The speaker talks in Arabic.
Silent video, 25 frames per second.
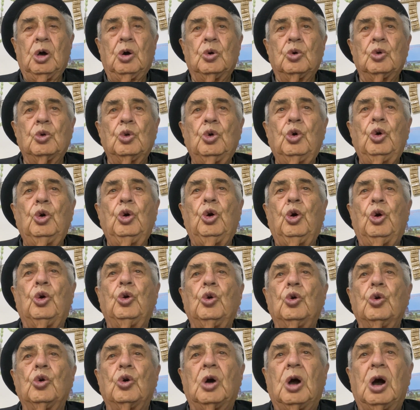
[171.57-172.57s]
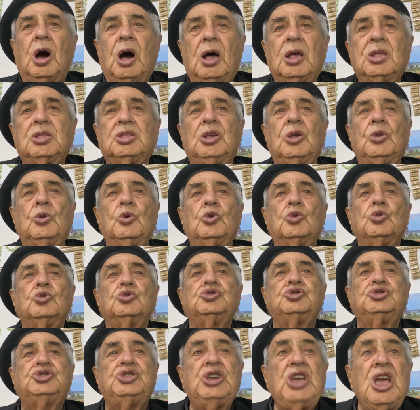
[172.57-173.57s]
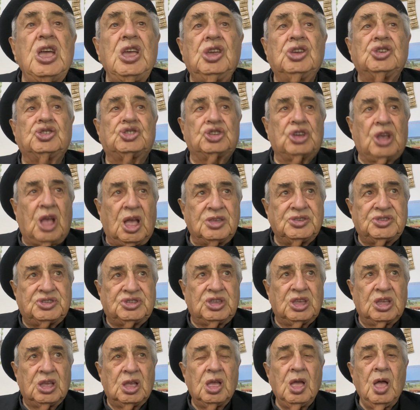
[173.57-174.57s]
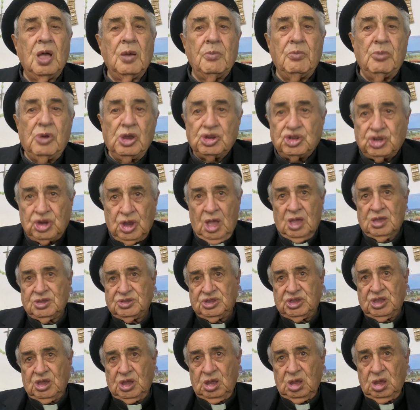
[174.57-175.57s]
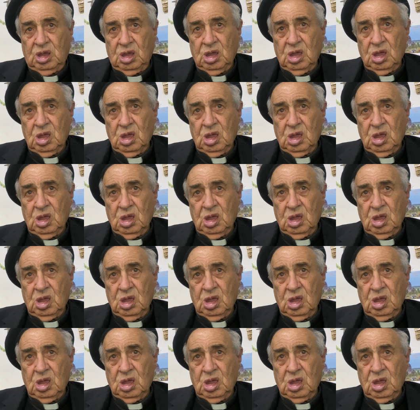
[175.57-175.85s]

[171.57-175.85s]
روحوا قاتلوا جيش غزة مش غزة